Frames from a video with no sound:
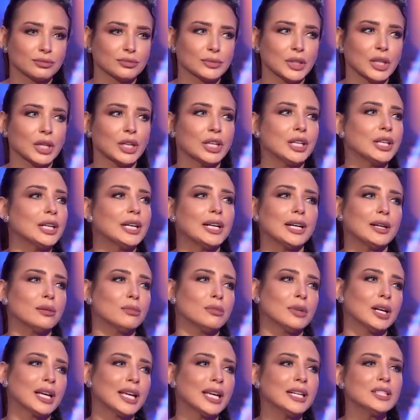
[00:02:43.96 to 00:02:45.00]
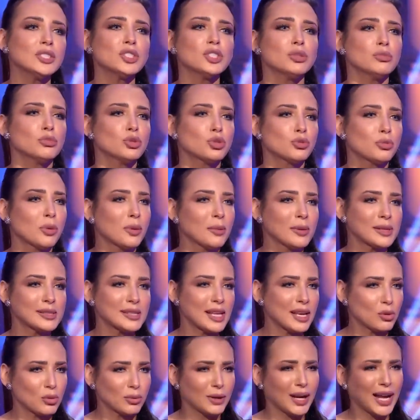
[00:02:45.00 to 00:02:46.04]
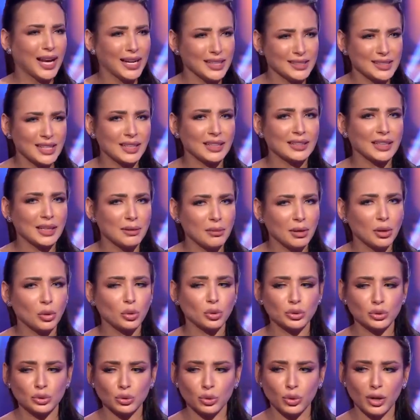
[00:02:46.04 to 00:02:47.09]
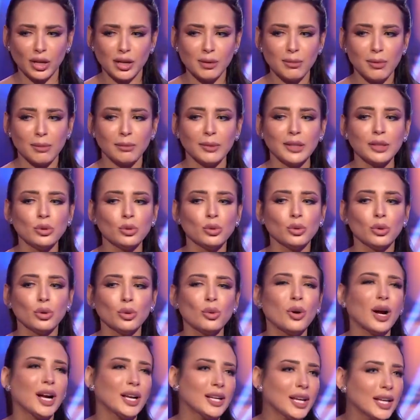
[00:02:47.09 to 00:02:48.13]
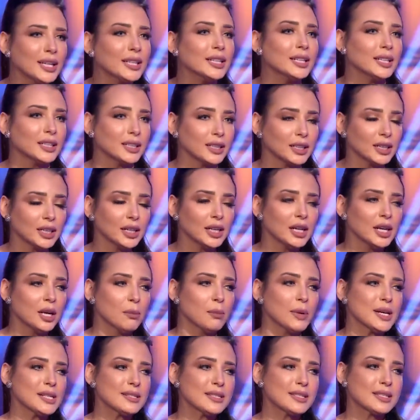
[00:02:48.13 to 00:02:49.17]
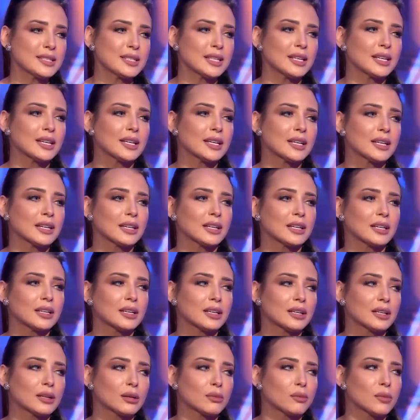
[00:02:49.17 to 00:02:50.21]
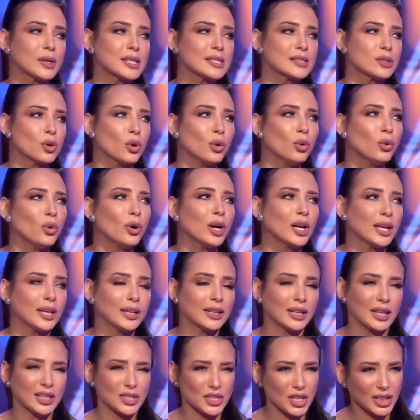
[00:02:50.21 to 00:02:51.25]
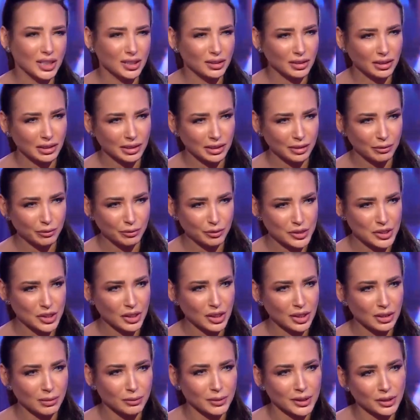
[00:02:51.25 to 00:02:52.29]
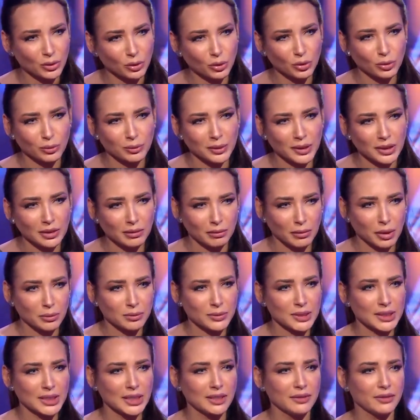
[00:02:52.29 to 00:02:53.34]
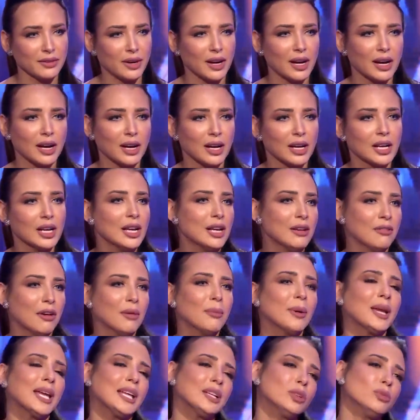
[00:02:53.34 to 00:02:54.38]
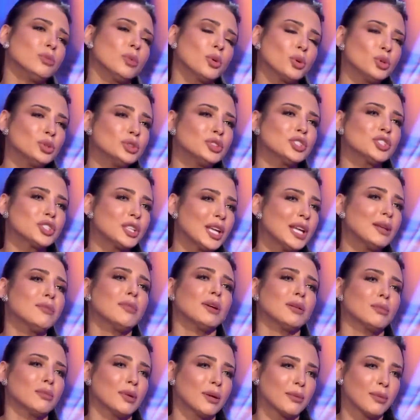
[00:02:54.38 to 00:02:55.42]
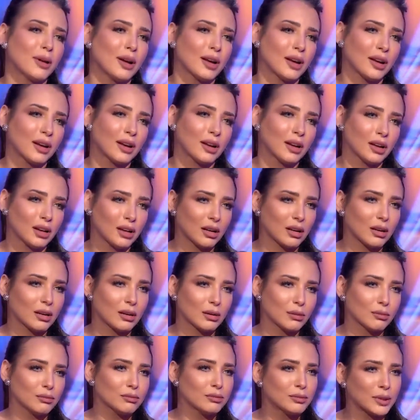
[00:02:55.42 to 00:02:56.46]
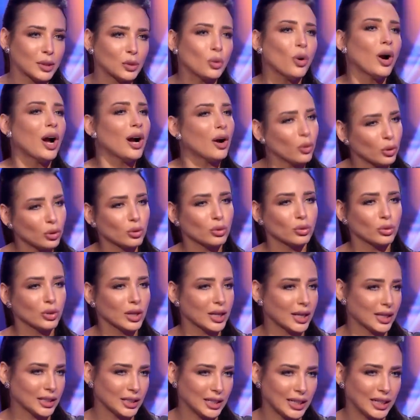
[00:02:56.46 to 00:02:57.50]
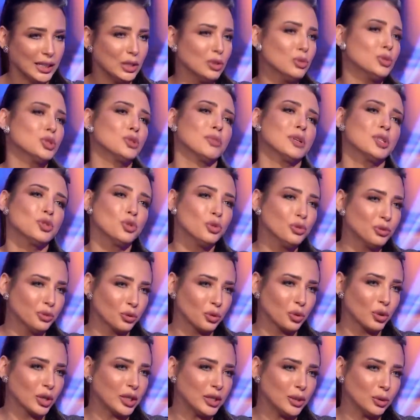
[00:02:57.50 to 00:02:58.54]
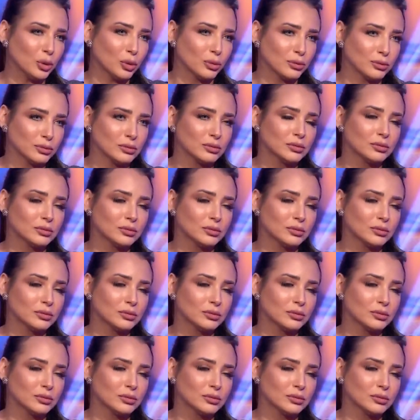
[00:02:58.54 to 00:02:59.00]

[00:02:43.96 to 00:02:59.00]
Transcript: صار لا ما كانش مش بمزاجه بالعكس انا دايما كنت قريبه منه وهو حنين بس بس هو كان عشان الانفصال بينه وبين مامتي فما ما كنتش دايما ببقى بروح اقول له يعني لانه مش آه. بشوفه كل يوم انت